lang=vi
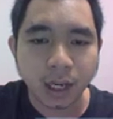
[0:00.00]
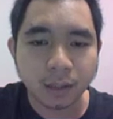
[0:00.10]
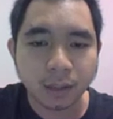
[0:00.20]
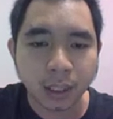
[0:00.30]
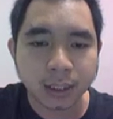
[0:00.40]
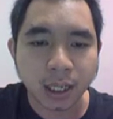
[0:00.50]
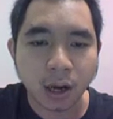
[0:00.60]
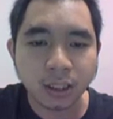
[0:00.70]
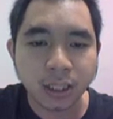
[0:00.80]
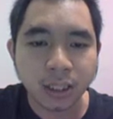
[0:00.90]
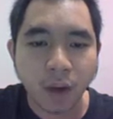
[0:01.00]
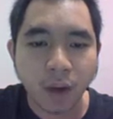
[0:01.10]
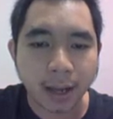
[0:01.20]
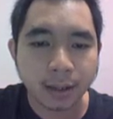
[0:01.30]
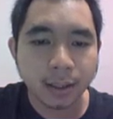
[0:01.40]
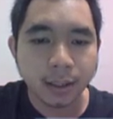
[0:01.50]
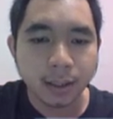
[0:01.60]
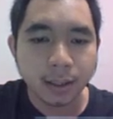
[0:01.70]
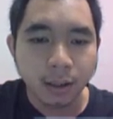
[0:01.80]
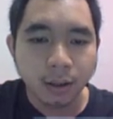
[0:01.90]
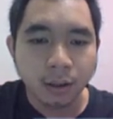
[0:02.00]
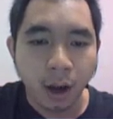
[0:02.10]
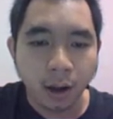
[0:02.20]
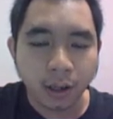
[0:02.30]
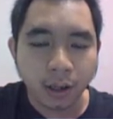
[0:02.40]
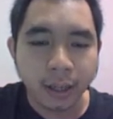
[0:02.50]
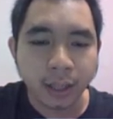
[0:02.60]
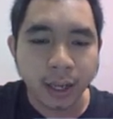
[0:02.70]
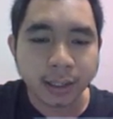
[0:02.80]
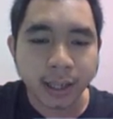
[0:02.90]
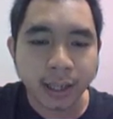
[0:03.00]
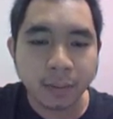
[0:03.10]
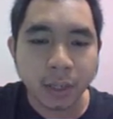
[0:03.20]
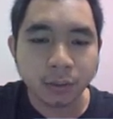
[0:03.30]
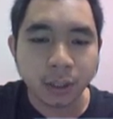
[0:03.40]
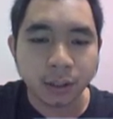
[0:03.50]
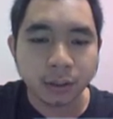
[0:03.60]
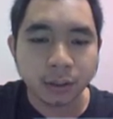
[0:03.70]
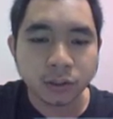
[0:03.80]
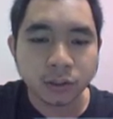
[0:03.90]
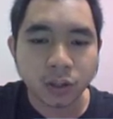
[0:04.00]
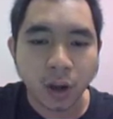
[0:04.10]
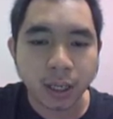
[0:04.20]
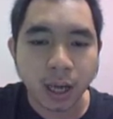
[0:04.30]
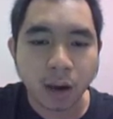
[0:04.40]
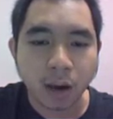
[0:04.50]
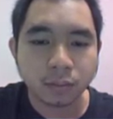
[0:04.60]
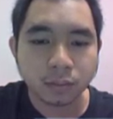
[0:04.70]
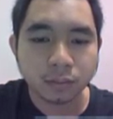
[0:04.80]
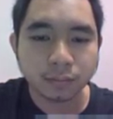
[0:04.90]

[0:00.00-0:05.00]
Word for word: cho nên mình sẽ nói sơ qua ha rồi có hiển thị cái biểu tượng social hay không